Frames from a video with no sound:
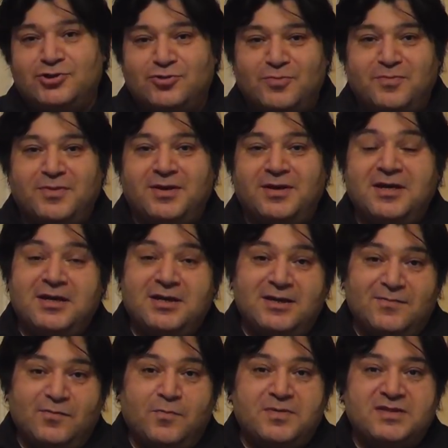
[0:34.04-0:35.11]
чтобы
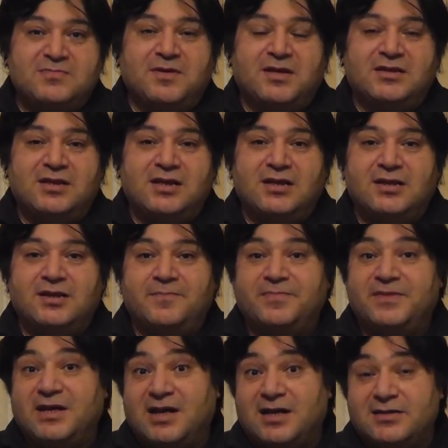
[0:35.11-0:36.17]
его посмотрела
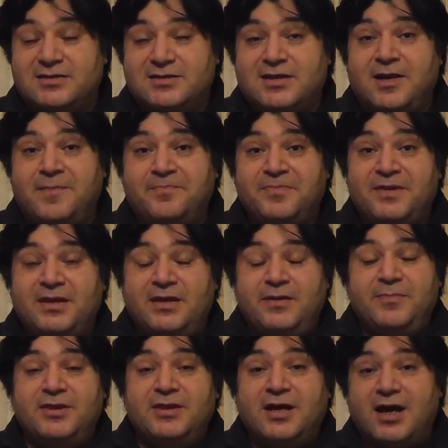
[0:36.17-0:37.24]
до конца
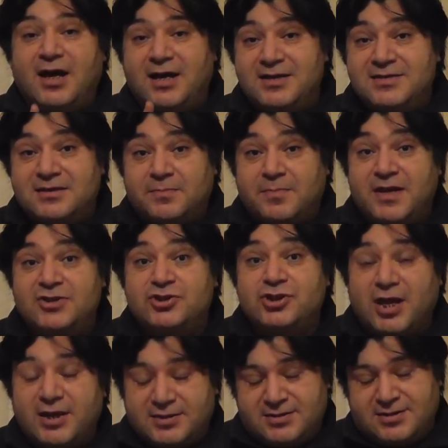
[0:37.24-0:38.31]
именно
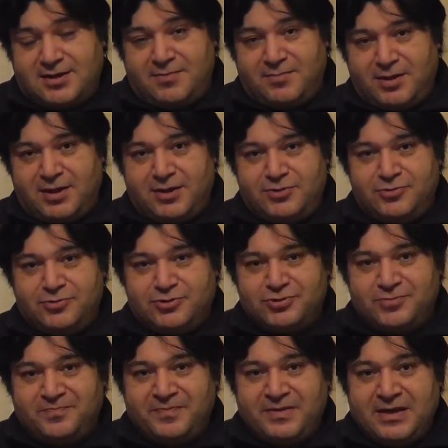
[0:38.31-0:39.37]
азербайджанская
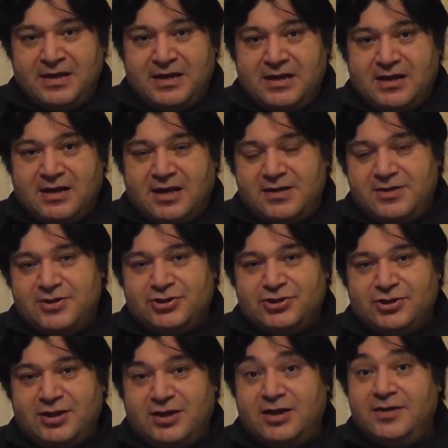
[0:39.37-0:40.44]
молодежь.
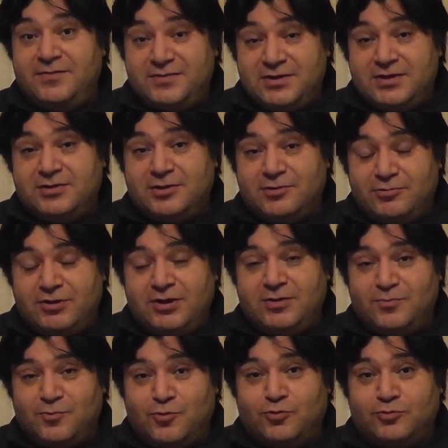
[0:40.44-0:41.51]
Конечно, и все другие
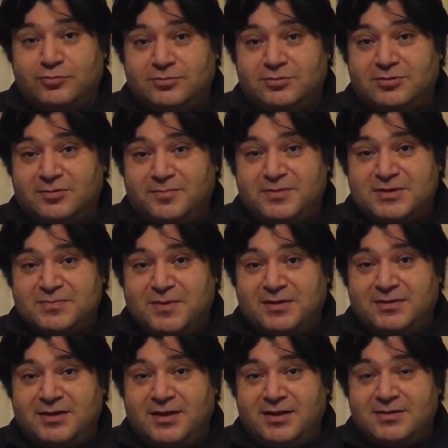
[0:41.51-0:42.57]
могут э,
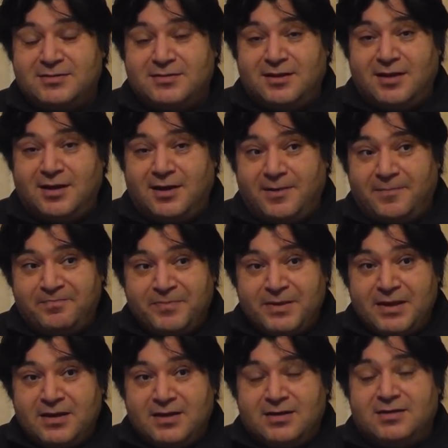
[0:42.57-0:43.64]
посмотреть для,
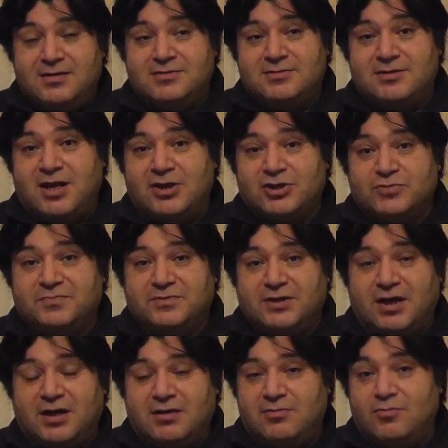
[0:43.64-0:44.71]
э, скажем
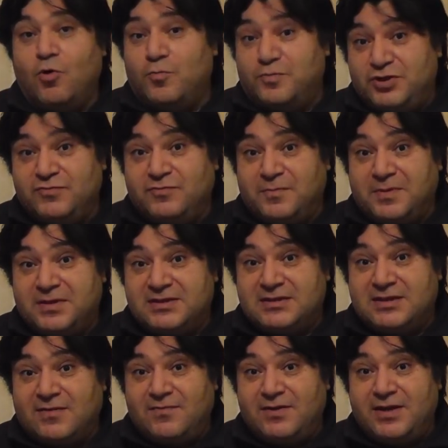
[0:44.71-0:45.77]
так, общего
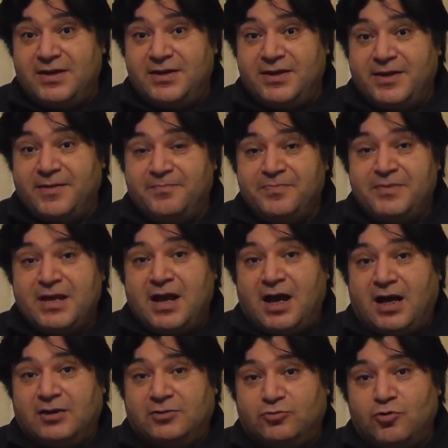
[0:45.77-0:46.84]
представления
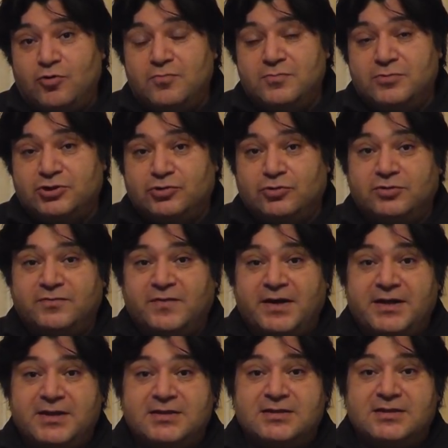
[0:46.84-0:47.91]
о том, что
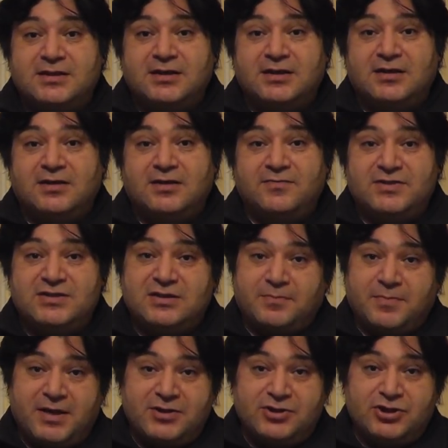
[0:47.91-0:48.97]
творится э, в
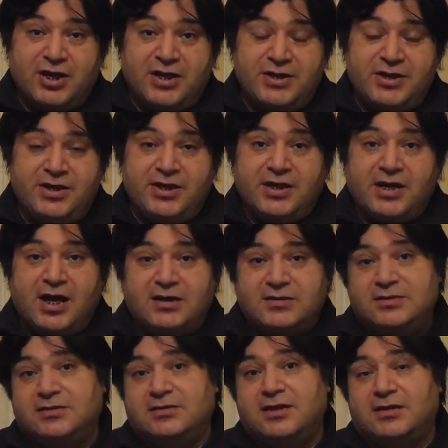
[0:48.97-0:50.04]
Азербайджане и как
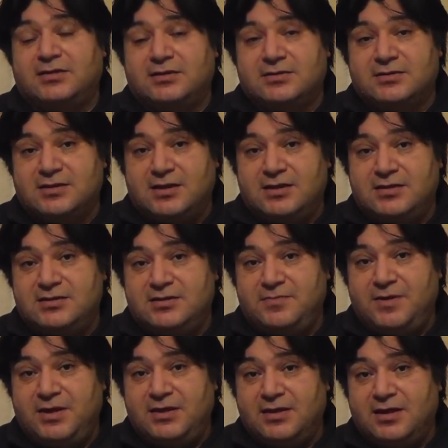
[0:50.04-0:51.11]
диктаторская
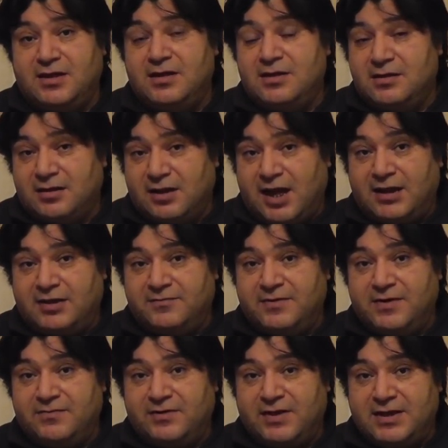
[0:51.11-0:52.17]

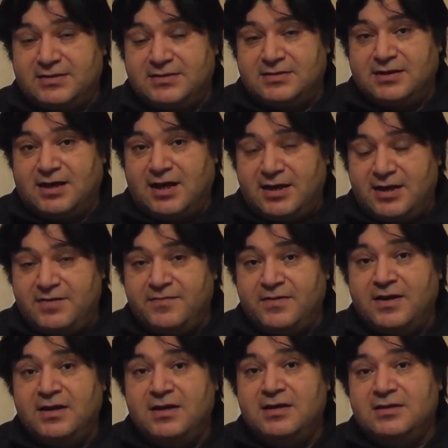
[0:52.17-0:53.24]
семейно-клановая власть
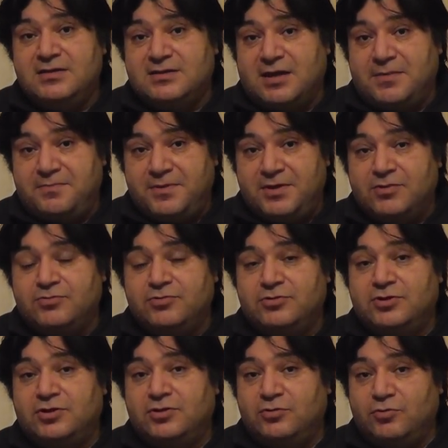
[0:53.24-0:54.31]
Алиева
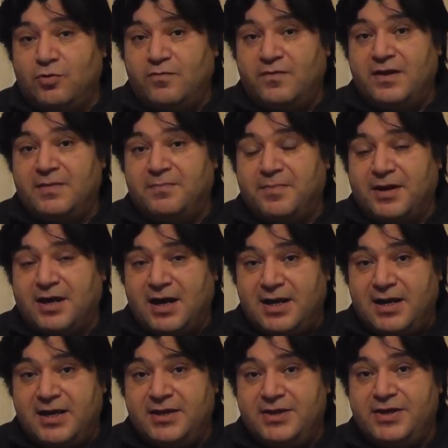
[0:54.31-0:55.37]
зомбирует новое
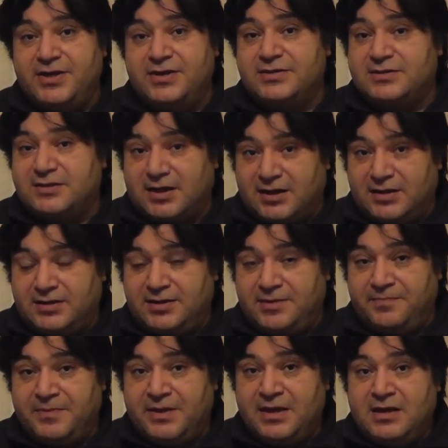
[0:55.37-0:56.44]
поколение
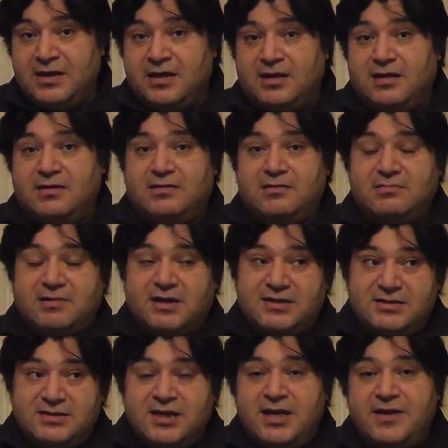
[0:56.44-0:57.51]
страны. Э,
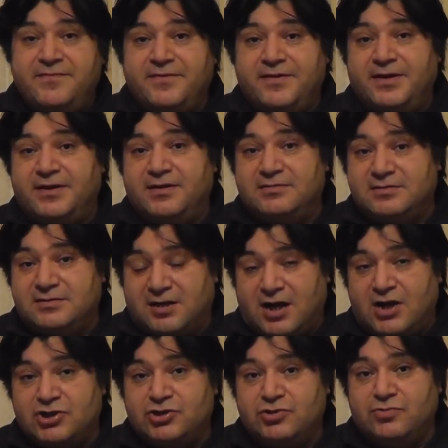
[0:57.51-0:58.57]
рассеивая
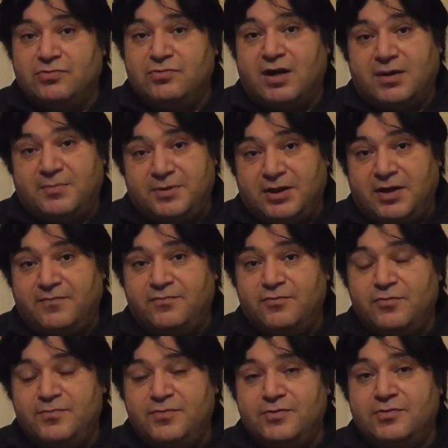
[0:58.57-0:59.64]
страшную
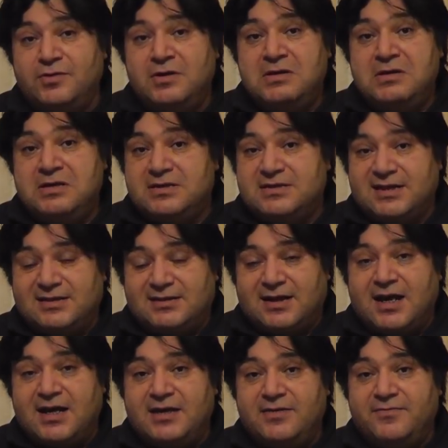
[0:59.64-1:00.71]
армянофобию,
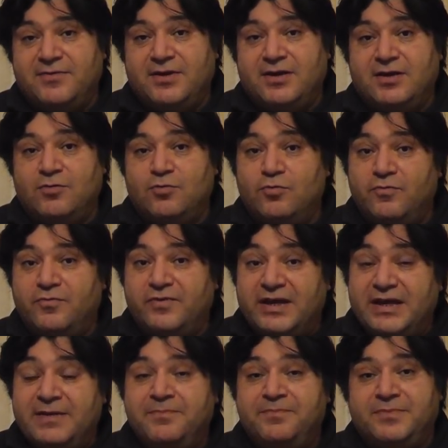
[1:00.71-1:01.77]
затрагивая,
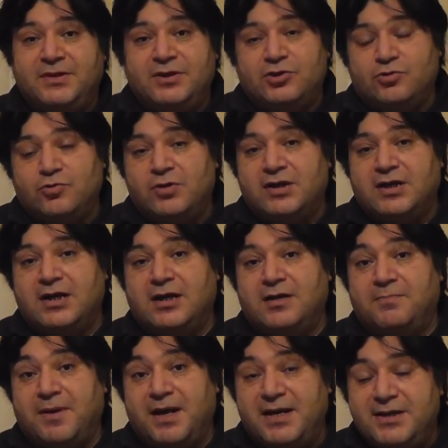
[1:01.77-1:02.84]
увы, не
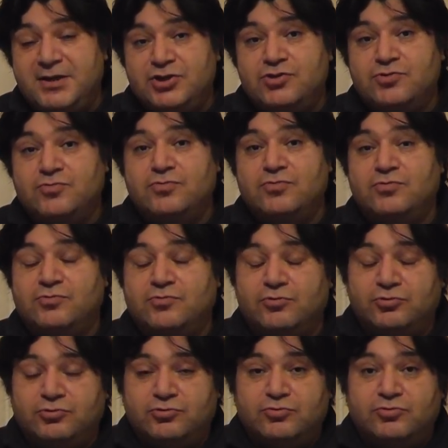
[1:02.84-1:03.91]
только политику,
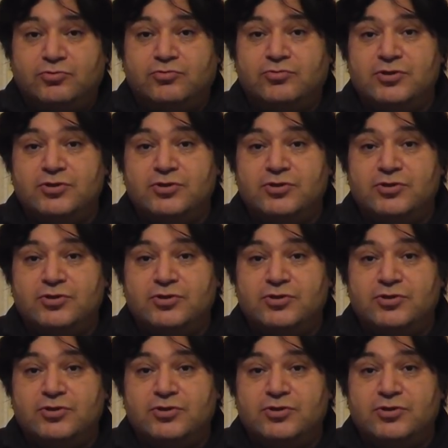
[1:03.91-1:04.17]
культуру,